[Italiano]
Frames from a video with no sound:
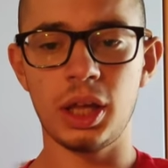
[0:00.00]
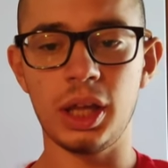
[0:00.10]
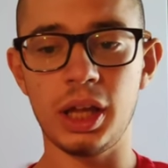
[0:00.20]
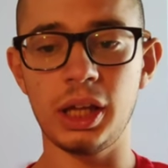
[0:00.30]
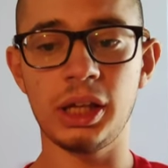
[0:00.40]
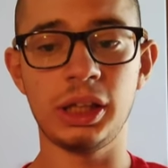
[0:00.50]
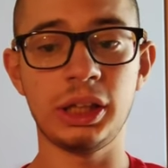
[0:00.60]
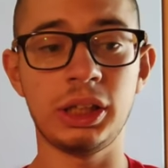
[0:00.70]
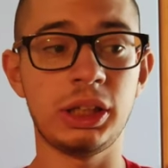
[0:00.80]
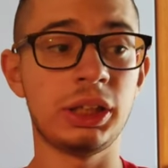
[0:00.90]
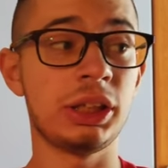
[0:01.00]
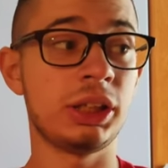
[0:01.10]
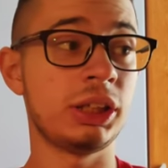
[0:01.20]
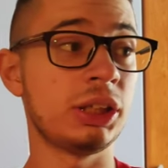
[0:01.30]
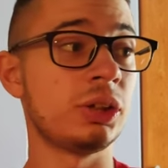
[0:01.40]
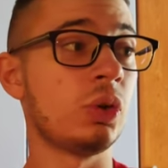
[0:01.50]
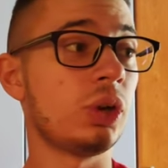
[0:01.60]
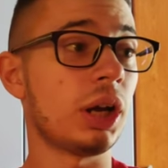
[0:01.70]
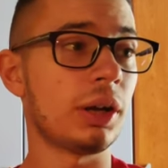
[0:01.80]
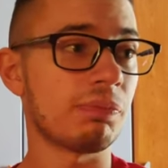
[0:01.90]
E
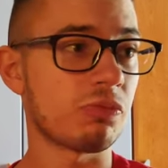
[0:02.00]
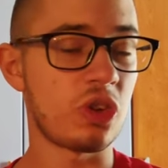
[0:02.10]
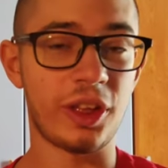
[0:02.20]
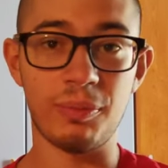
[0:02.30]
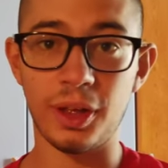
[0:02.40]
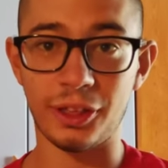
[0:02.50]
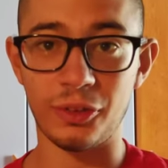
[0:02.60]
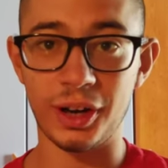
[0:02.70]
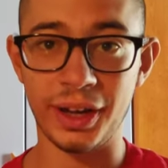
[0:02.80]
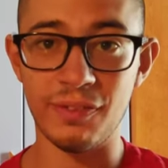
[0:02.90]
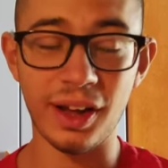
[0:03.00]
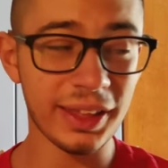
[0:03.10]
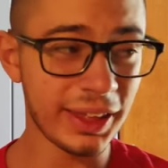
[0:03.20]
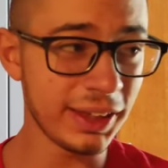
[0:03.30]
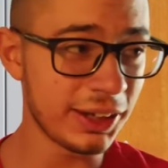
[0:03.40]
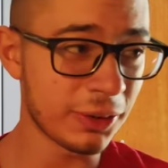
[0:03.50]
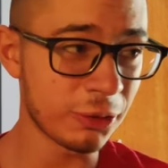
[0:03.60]
ora ci si è messo anche Vanzini